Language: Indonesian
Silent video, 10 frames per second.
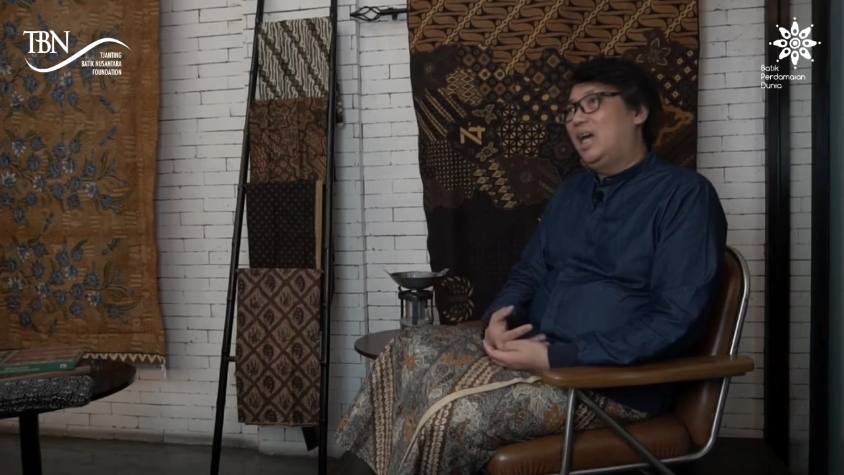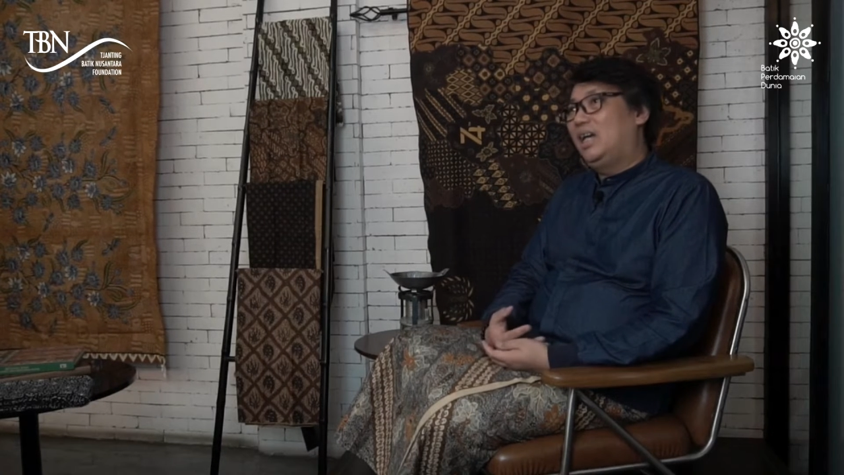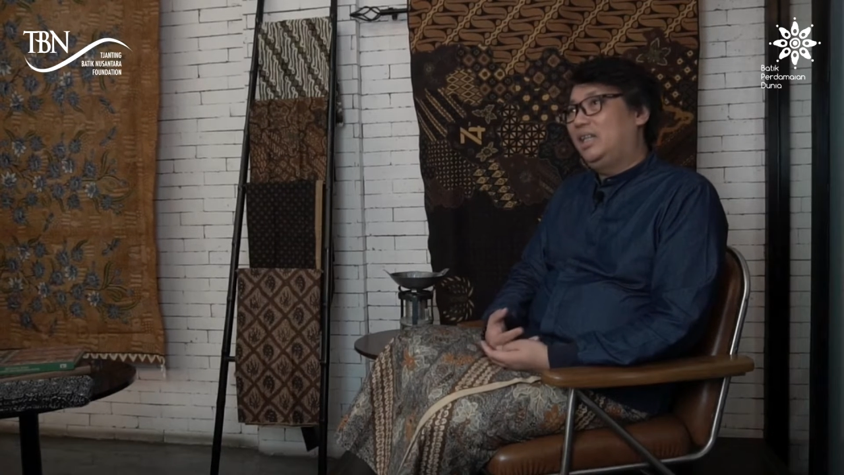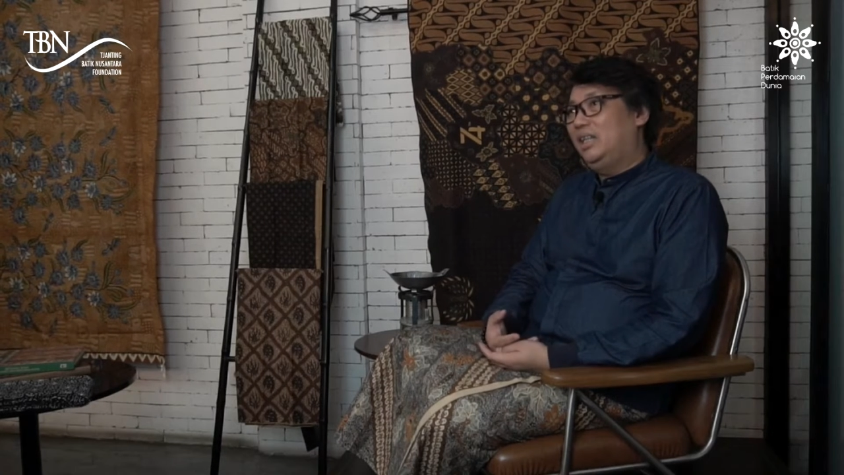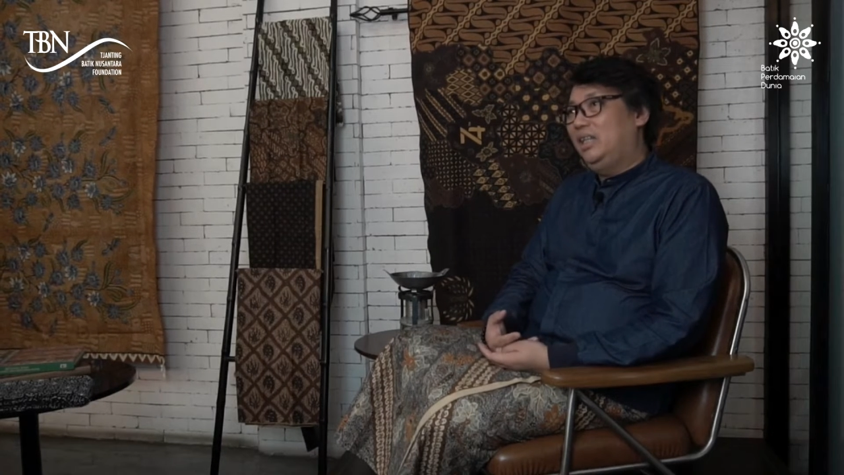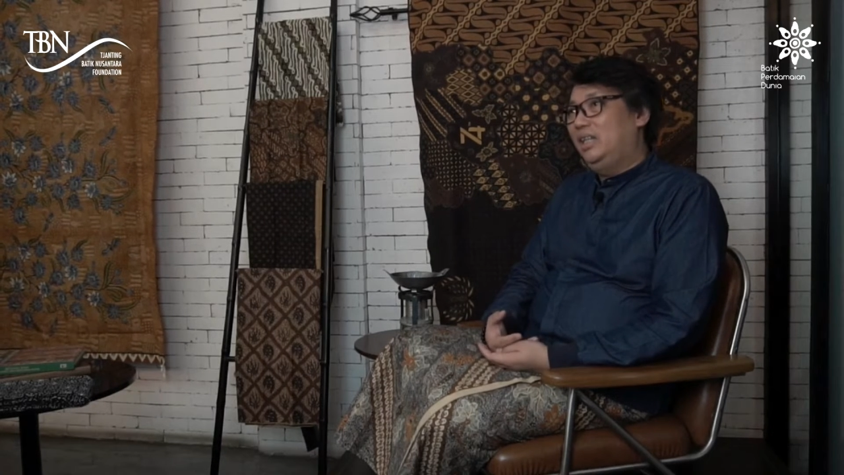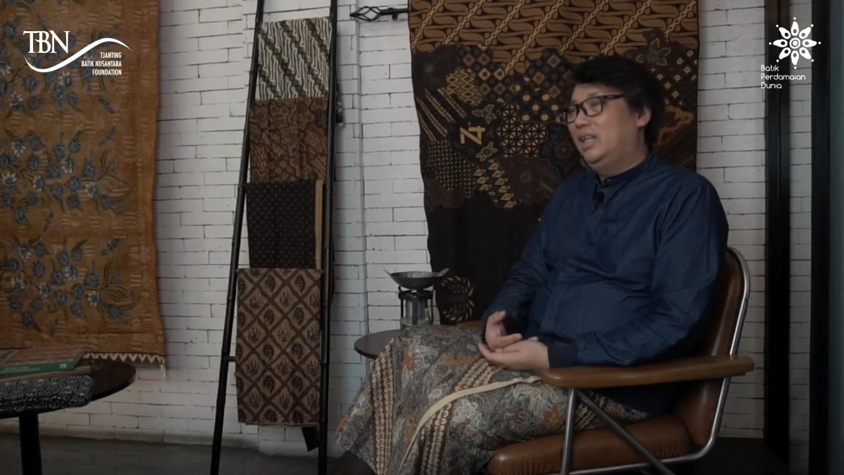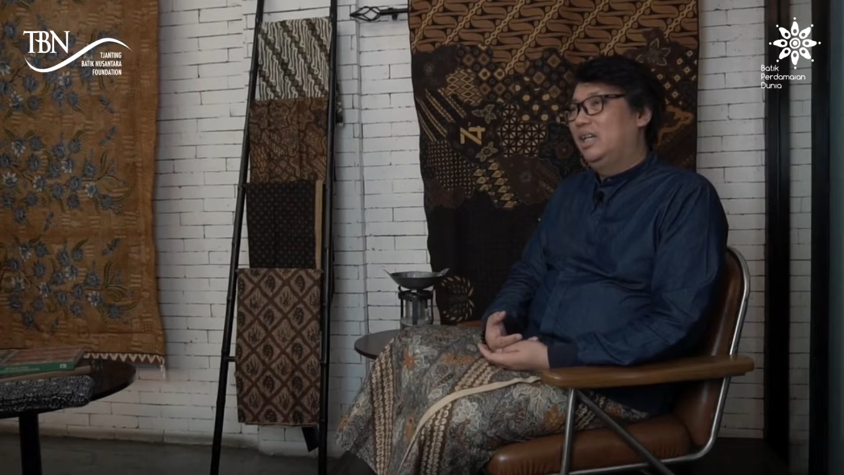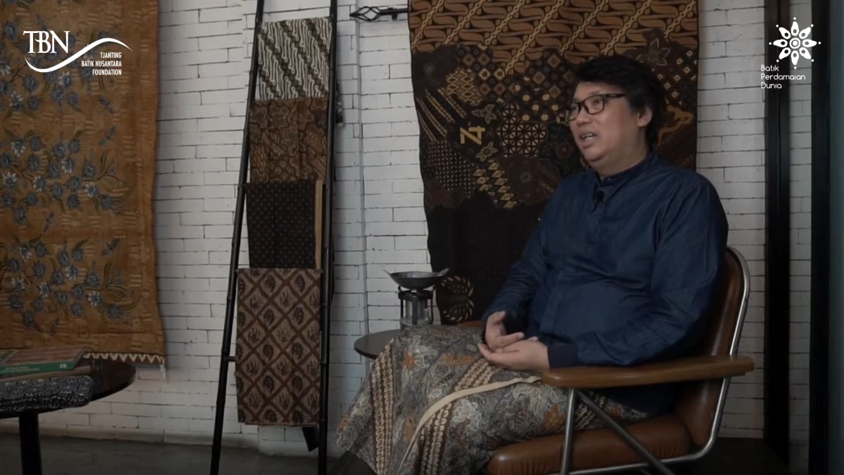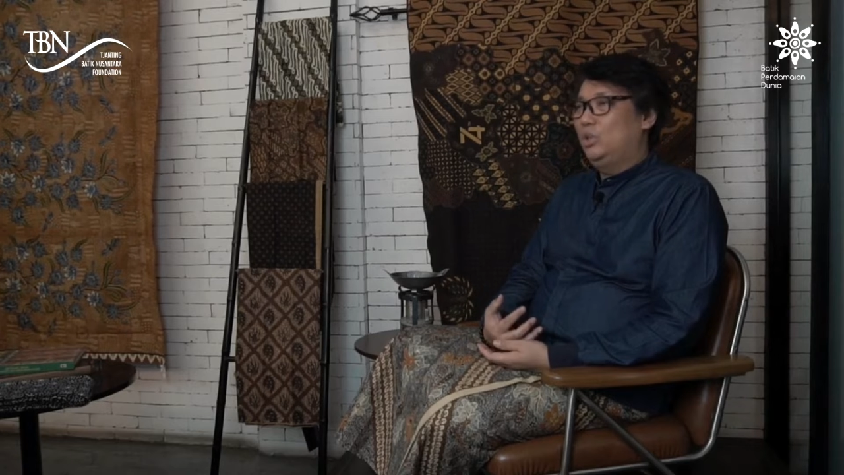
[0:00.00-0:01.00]
arti
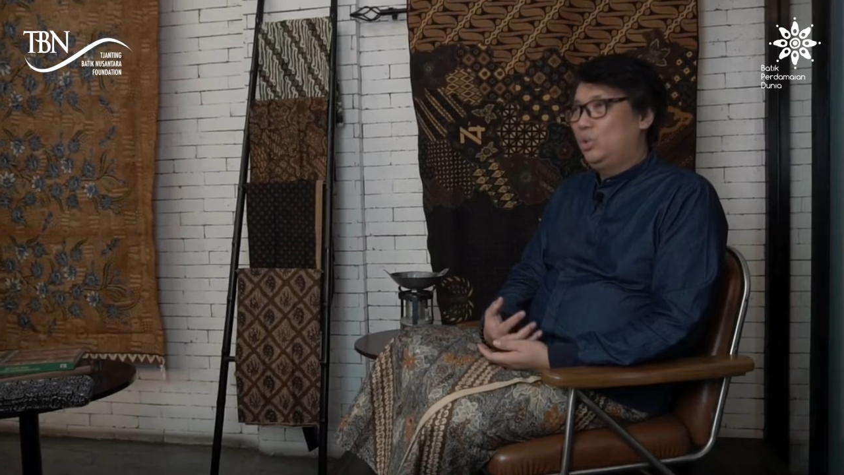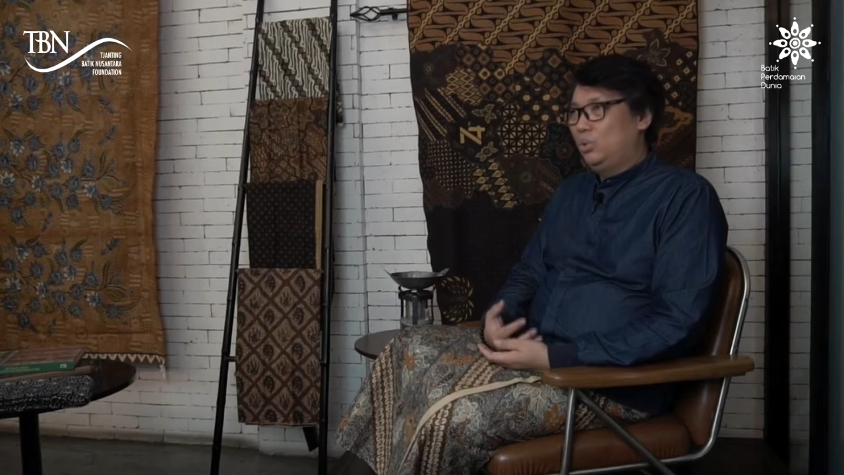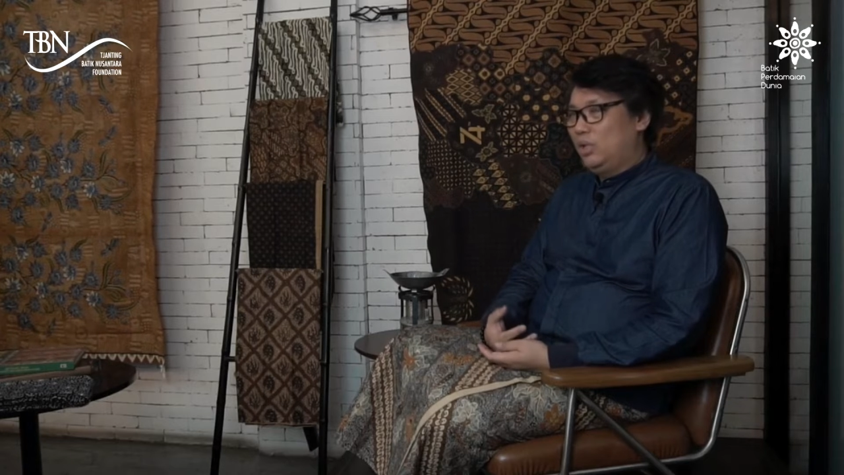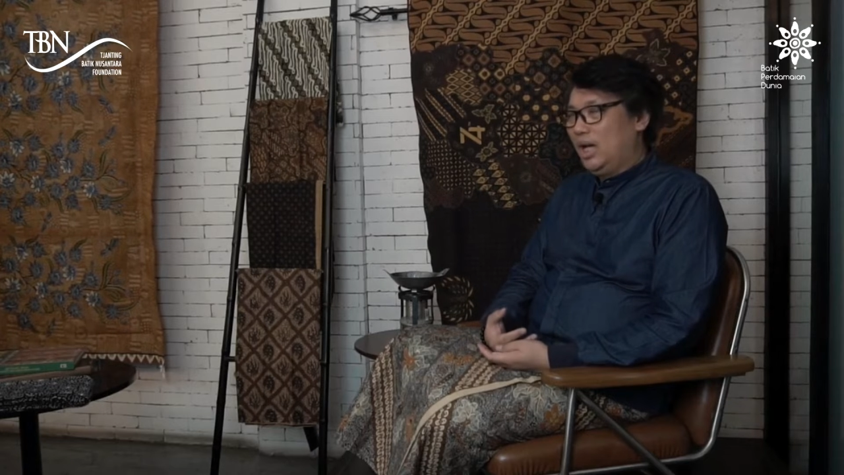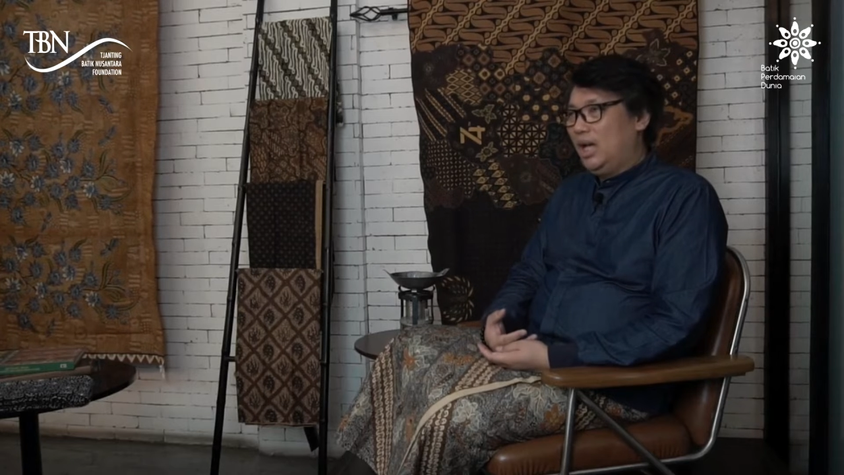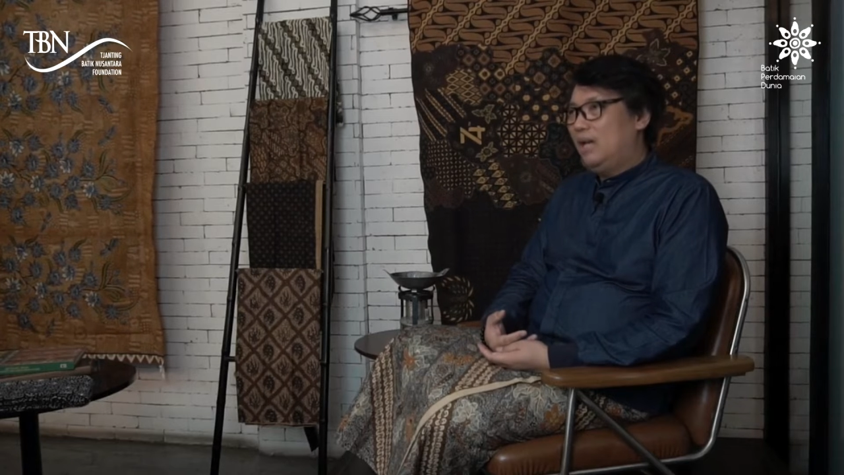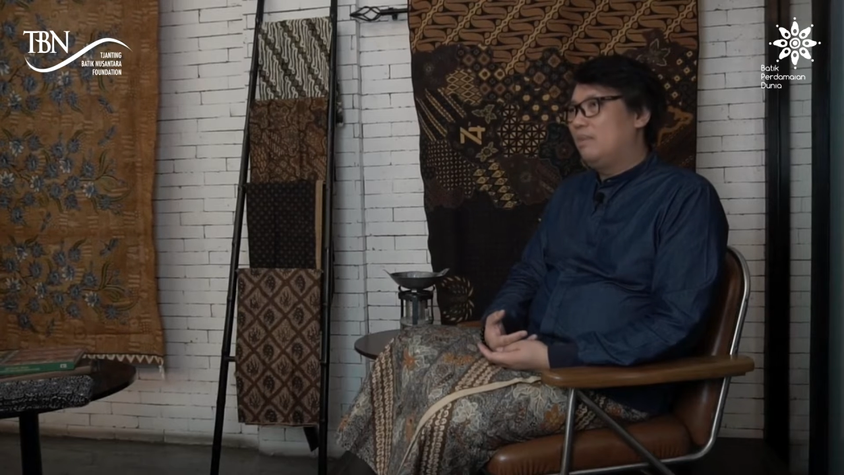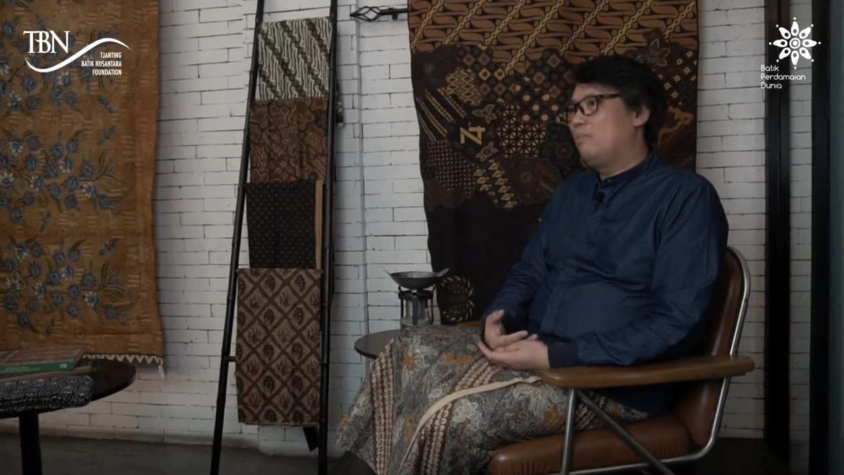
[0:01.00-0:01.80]
juga